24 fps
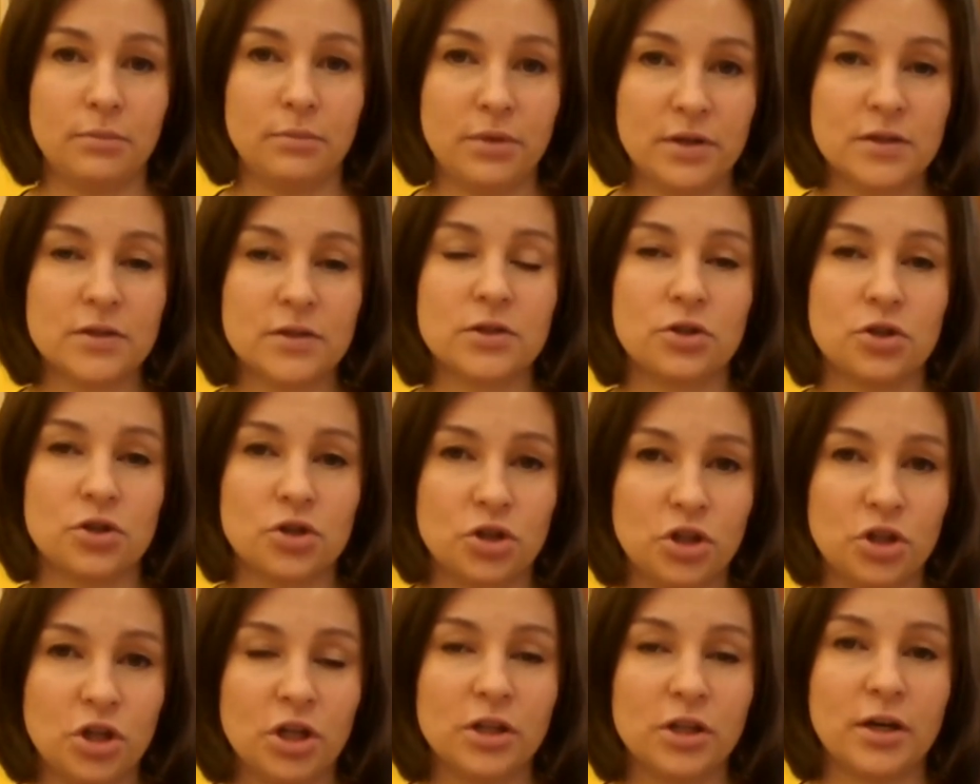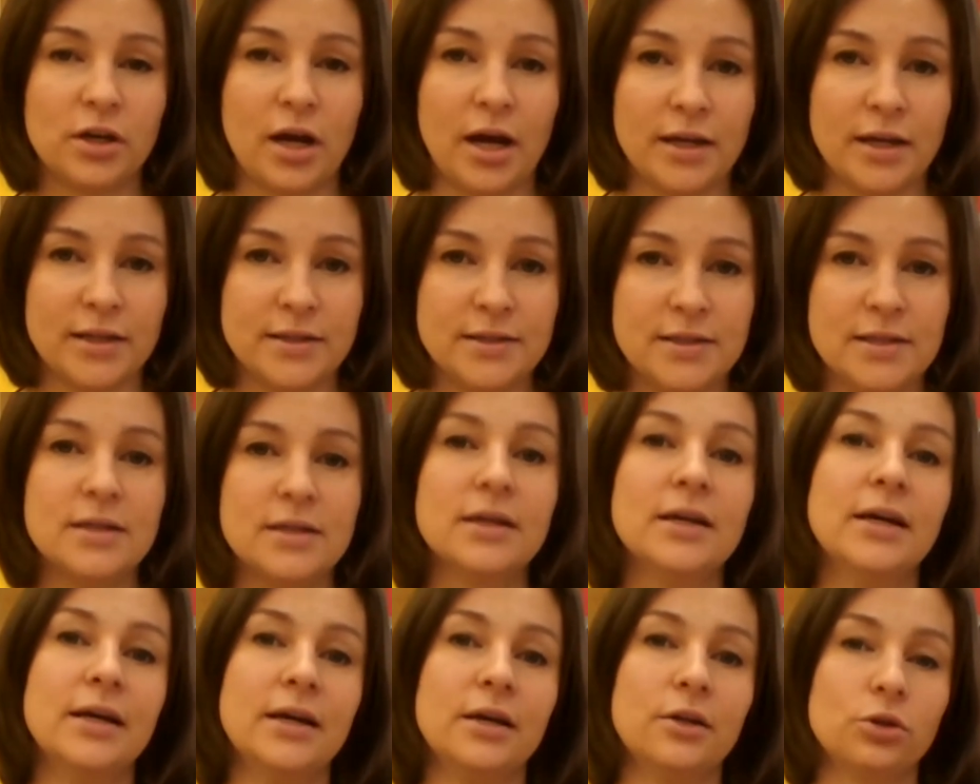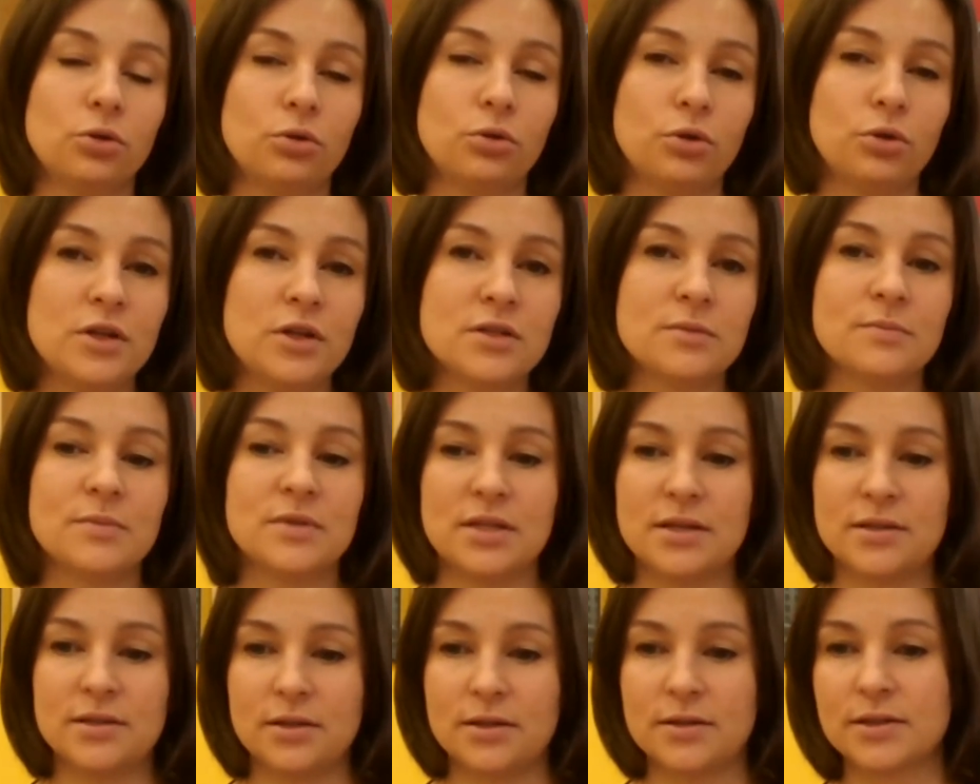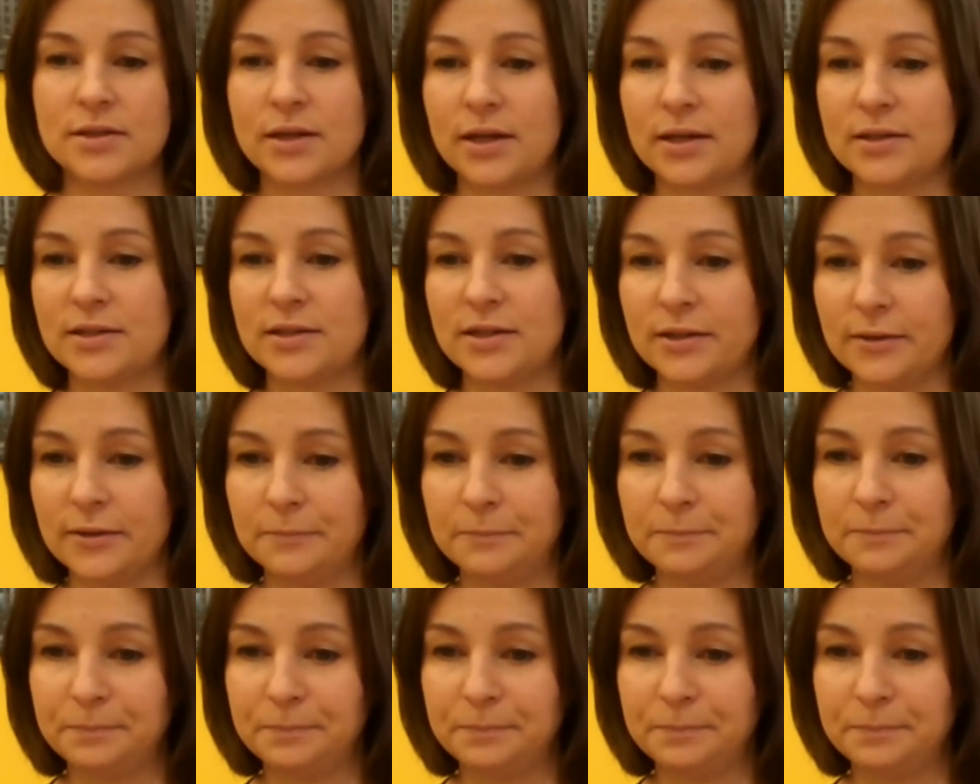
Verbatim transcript: Бизнес, инженеринг, IT, туризм, сестринское дело.